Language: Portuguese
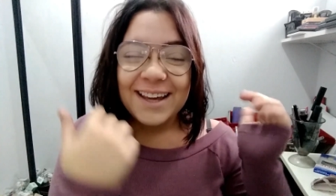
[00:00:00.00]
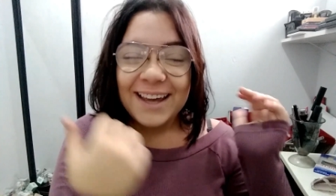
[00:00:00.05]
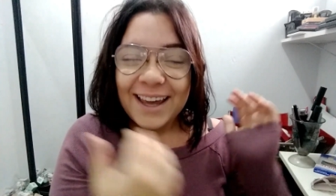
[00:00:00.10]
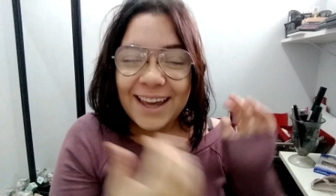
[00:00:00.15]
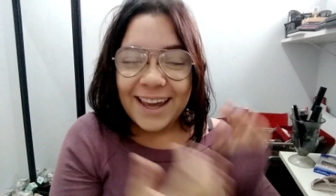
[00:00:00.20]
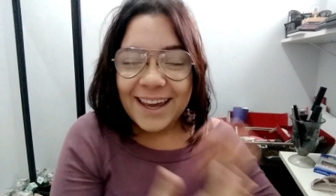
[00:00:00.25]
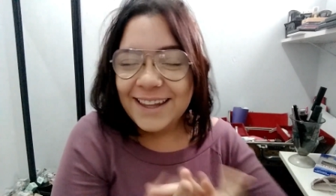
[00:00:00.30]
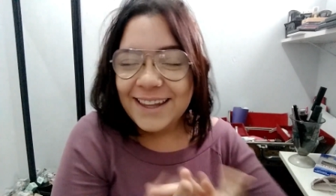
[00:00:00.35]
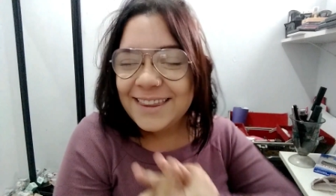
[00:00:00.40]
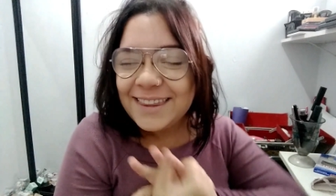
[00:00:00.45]

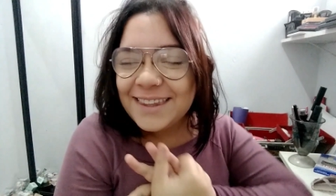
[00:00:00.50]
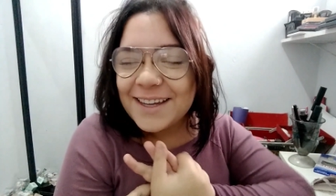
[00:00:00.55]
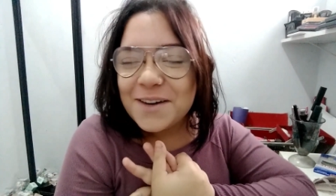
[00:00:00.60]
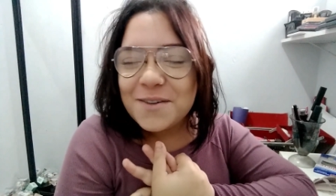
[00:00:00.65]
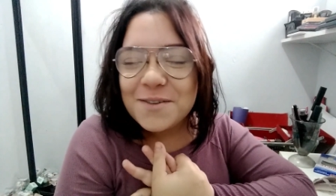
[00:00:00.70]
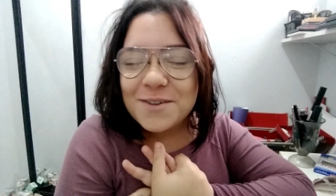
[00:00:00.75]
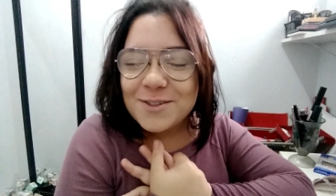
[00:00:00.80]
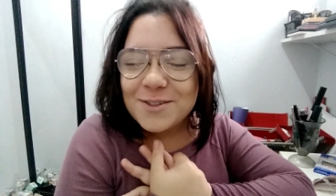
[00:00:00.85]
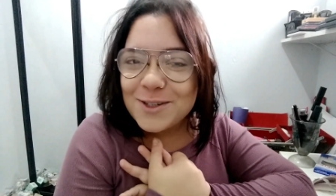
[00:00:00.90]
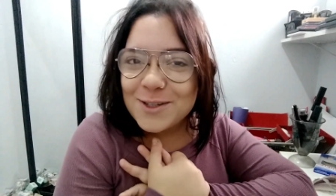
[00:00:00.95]

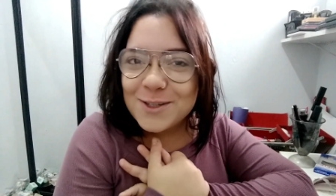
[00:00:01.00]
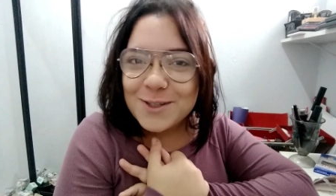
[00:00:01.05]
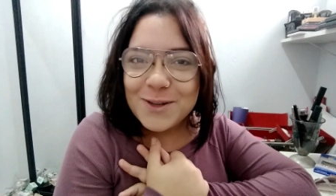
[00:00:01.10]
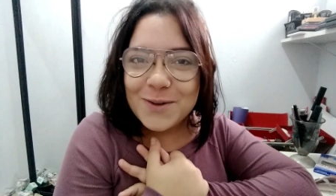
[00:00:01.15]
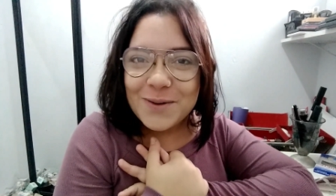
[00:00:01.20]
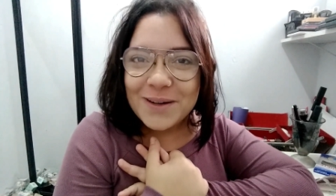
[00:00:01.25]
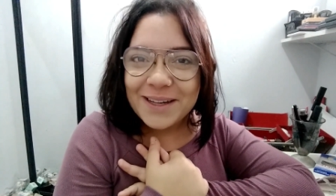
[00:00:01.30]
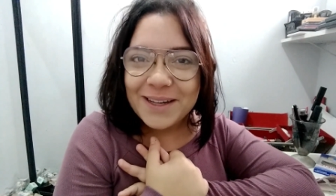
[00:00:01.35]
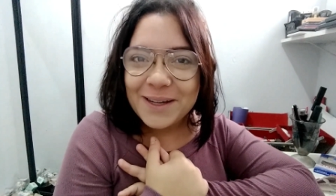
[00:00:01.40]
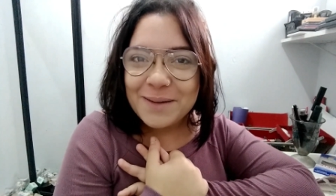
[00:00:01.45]
Então, hoje
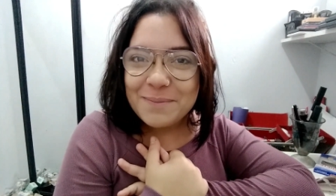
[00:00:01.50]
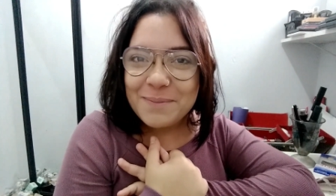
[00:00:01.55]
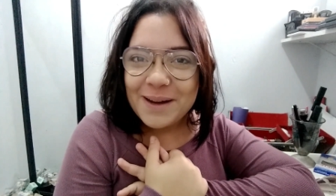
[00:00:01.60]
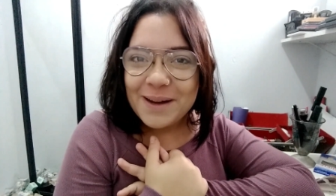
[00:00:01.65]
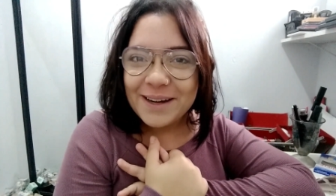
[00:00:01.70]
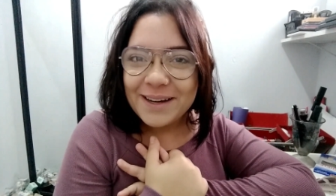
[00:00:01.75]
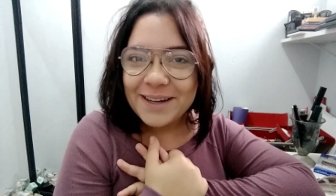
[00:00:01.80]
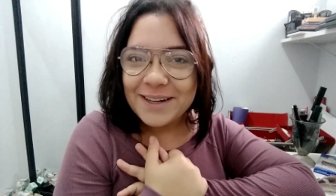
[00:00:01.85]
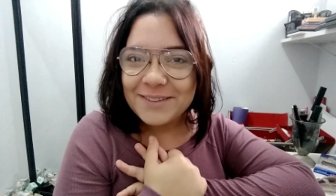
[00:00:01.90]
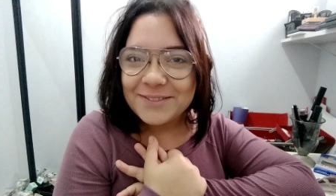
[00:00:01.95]
estou aqui
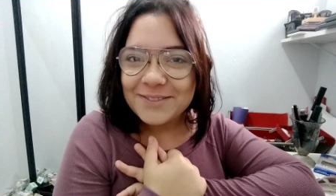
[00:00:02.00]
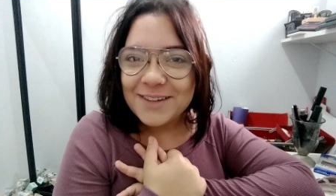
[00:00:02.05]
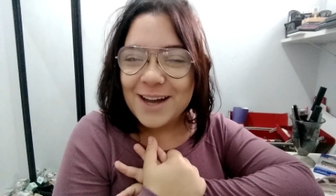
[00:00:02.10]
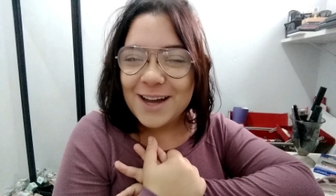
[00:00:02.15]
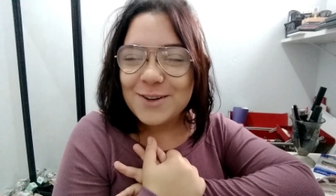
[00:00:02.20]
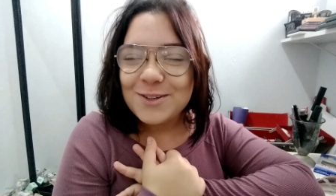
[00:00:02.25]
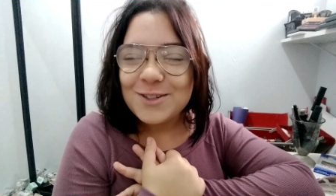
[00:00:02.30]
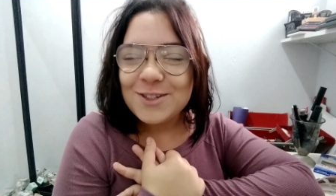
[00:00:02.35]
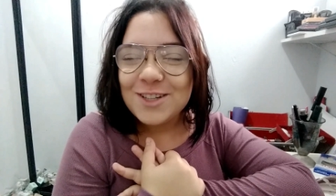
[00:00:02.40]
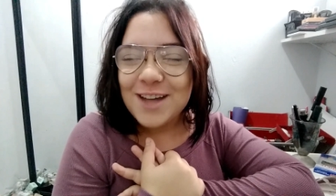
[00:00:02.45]
para
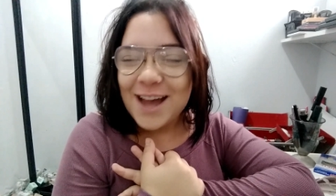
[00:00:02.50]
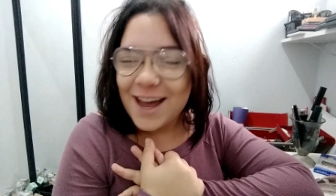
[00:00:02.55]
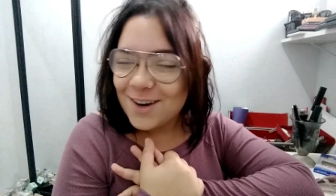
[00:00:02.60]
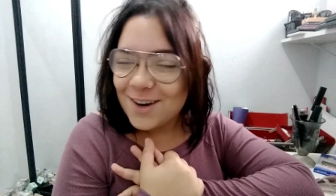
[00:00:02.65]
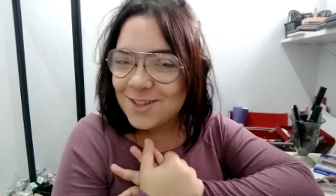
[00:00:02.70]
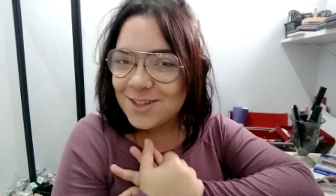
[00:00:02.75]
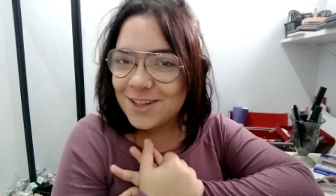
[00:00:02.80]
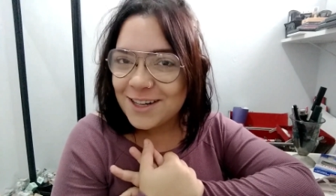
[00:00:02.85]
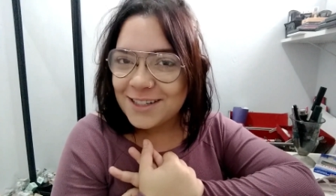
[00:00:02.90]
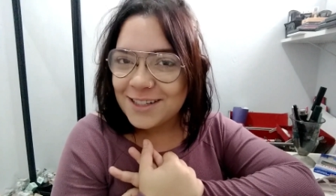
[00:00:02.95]
gravar o
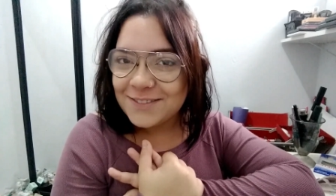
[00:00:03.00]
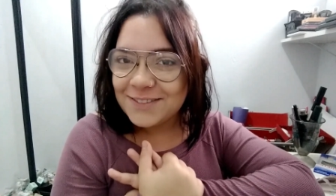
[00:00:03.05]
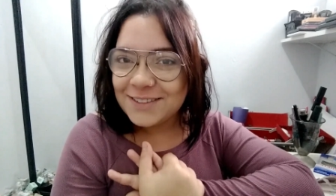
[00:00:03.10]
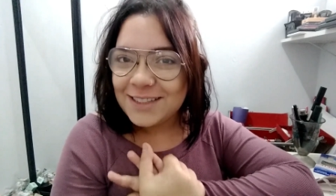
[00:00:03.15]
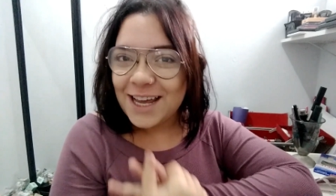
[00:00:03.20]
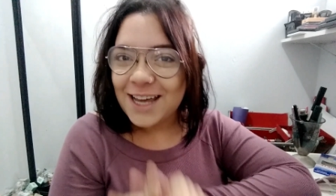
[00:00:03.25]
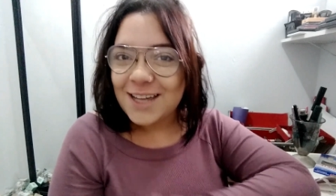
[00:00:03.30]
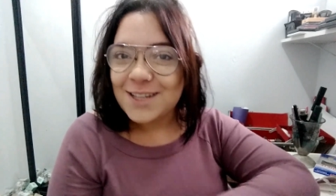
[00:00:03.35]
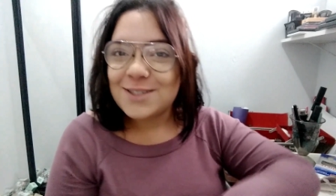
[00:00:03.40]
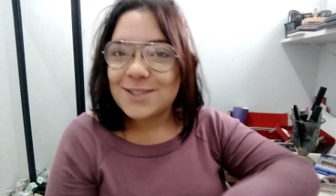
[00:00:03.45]
diário de
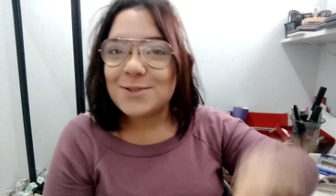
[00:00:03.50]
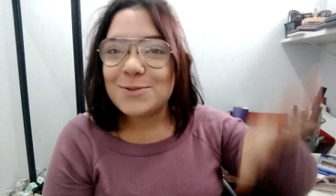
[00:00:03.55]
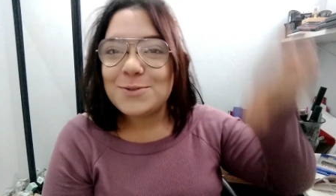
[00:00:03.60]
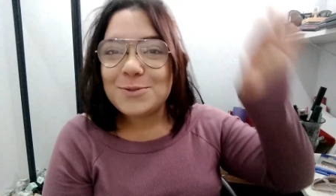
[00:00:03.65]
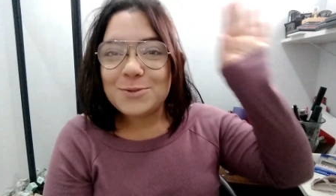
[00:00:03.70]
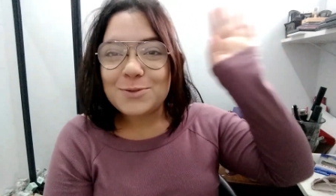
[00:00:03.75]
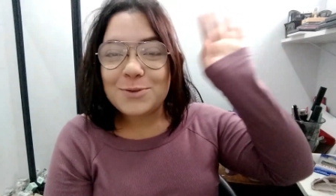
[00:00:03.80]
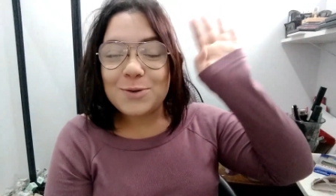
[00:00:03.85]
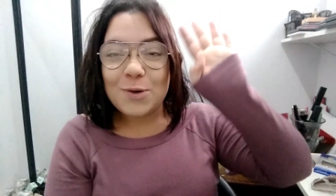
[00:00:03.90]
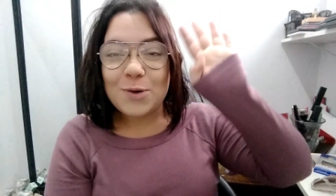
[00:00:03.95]
gravidez
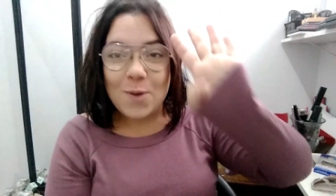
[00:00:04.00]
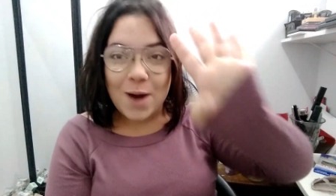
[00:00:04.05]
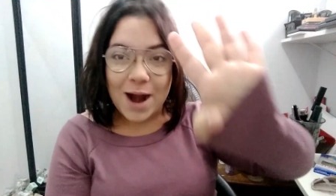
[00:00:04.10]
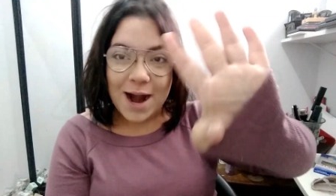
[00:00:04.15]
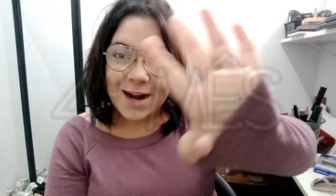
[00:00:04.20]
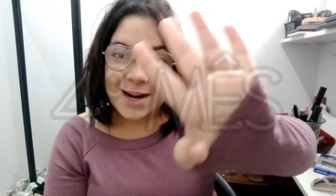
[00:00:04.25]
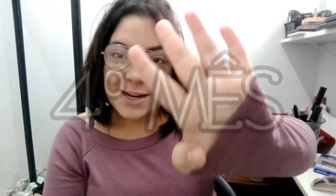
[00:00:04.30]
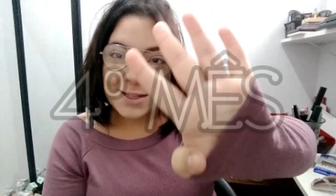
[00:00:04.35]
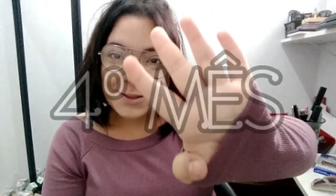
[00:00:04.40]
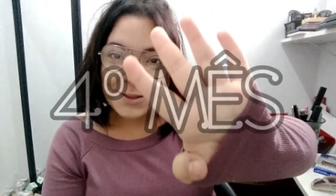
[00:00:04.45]
do
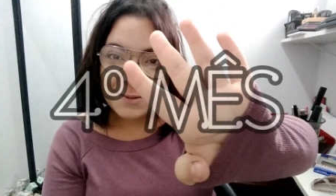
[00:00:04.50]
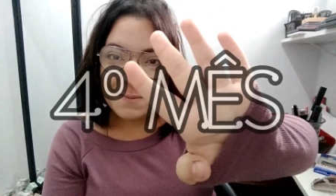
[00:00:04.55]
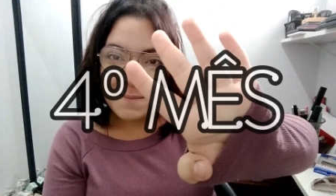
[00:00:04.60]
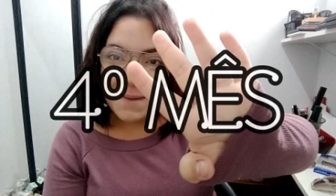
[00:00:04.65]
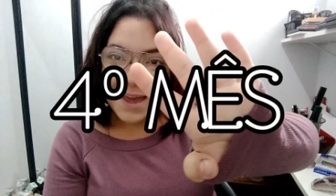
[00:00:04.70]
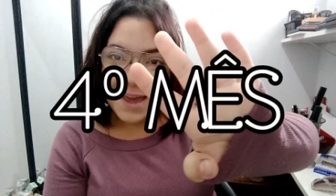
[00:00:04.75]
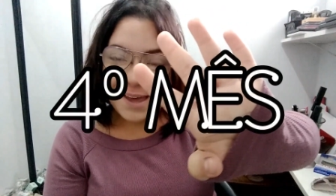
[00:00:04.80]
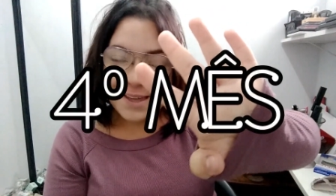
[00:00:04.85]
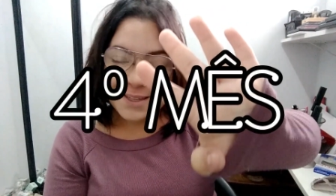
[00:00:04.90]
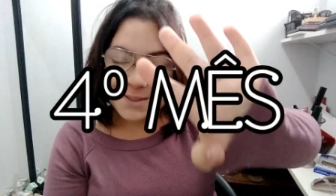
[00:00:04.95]
quarto
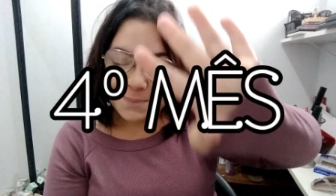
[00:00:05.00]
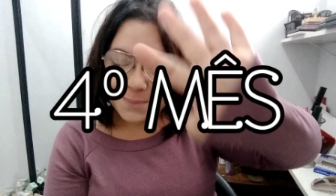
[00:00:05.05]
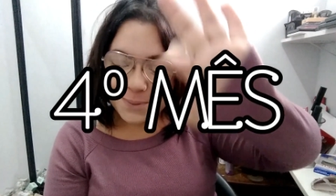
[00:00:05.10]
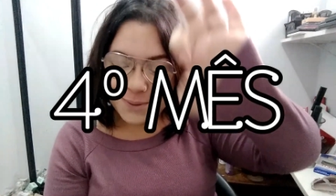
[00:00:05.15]
mês,